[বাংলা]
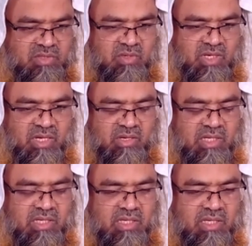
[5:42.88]
জন্য না হয়
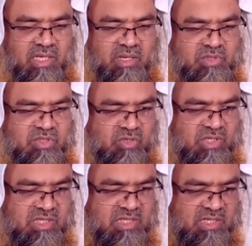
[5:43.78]
এবং সহি
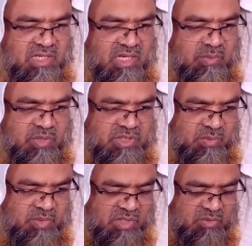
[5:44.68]
দিনটাকে প্রচার
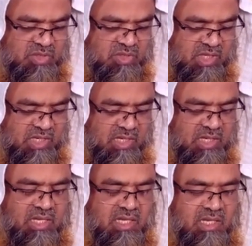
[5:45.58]
প্রসার উদ্দেশ্য থাকে
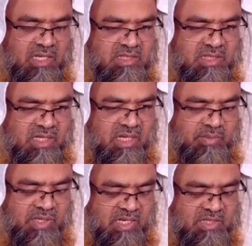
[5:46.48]
সেটাকে আপনি
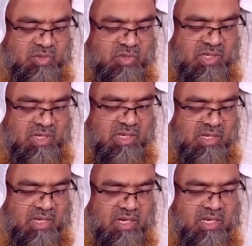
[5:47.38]
খালেজ করে নিন
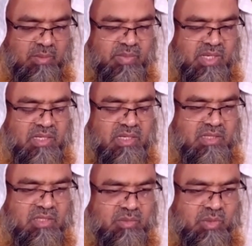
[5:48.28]
আল্লাহ আপনার
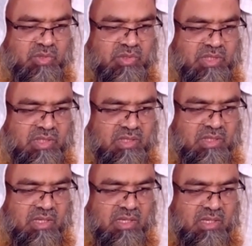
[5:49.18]
নিয়ত বরকত দিন
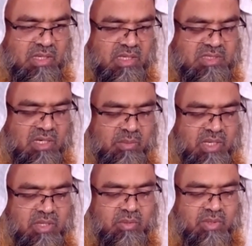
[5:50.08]
আসসালামু
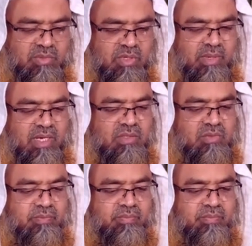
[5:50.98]
আলাইকুম রহমতুল্লাহ বরকাতু